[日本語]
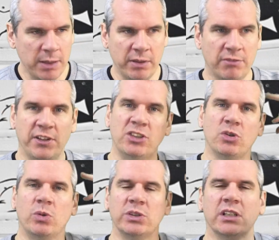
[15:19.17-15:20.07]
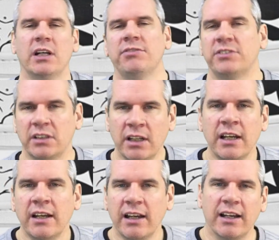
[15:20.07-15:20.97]
Maybe the visual was enough to
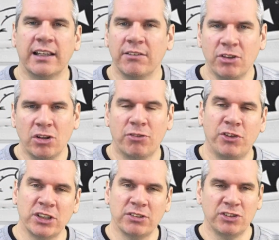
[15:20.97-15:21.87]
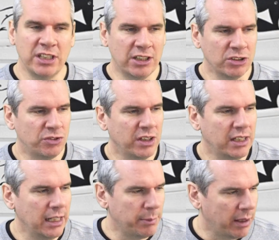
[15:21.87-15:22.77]
give you your fix of sneakers for the day.